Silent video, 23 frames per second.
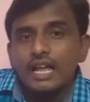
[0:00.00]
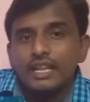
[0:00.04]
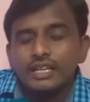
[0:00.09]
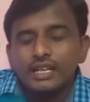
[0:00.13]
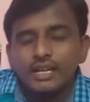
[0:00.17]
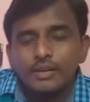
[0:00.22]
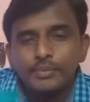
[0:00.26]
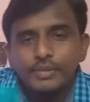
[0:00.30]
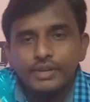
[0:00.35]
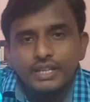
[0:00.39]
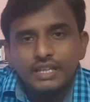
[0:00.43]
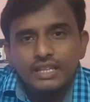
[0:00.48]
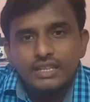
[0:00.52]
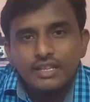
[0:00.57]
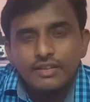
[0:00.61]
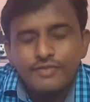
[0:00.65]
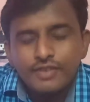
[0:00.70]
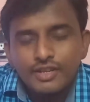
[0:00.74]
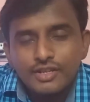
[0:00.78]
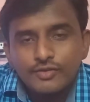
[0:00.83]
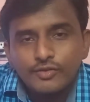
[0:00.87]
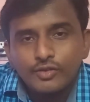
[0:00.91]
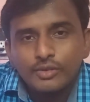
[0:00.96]
அதுக்கப்புறம் இந்த
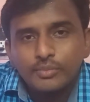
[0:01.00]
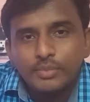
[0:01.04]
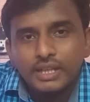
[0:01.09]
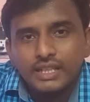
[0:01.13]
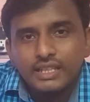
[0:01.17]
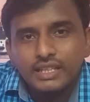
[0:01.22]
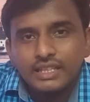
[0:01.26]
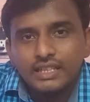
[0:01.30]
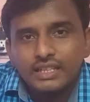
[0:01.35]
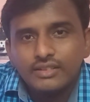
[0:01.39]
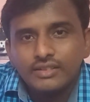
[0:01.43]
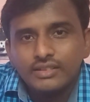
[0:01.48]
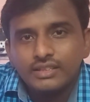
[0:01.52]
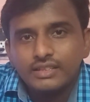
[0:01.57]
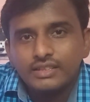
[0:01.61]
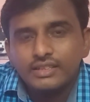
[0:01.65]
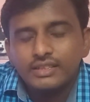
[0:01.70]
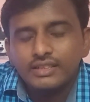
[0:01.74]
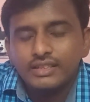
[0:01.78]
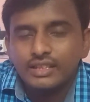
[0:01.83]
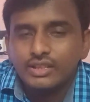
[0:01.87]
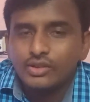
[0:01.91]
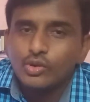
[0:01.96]
ஃபிஷ் ஃபுட் பார்த்தீங்கன்னா
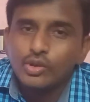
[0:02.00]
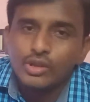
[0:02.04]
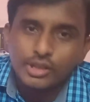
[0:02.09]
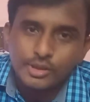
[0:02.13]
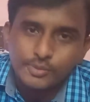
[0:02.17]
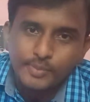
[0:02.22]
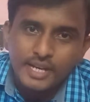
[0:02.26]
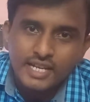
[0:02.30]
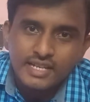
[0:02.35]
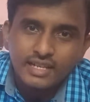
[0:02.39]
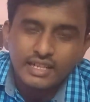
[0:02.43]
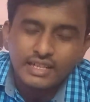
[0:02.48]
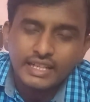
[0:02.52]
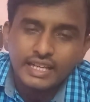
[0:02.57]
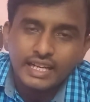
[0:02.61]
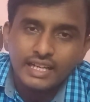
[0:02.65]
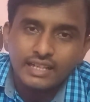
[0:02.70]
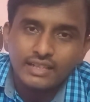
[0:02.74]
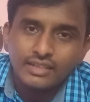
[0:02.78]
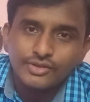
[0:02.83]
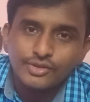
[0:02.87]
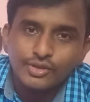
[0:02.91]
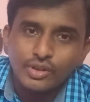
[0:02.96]
வந்துட்டு இது ஒரு ஸ்பெஷல்
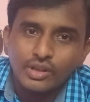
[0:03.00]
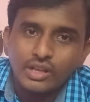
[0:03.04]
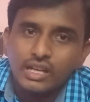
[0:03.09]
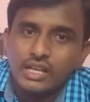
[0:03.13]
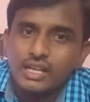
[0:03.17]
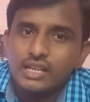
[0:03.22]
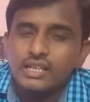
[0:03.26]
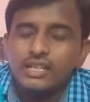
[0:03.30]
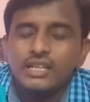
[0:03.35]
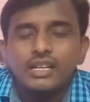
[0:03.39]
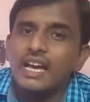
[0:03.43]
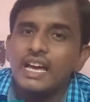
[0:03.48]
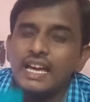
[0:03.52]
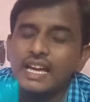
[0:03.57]
டயட்னு சொல்லலாம்